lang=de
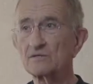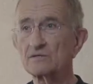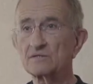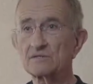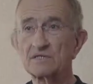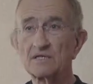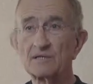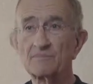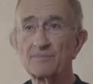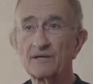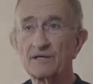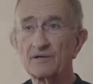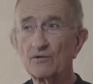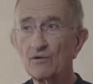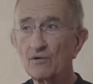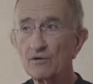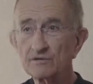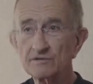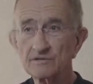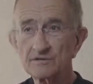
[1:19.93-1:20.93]
Ich lebe an
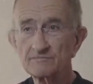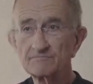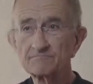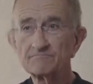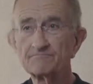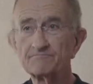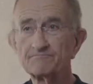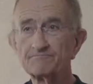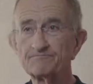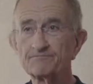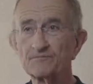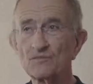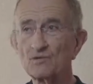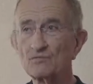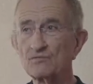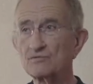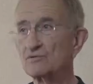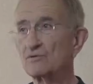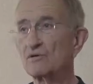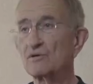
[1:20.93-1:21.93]
Orten
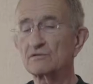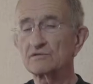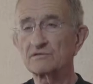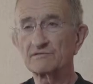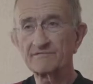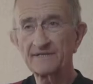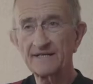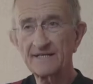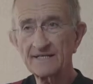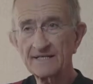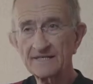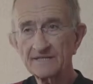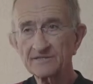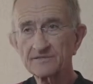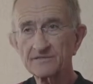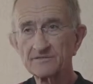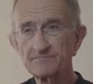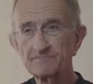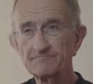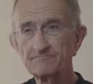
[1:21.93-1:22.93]
und die Orte wähle
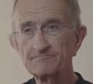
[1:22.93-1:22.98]
ich.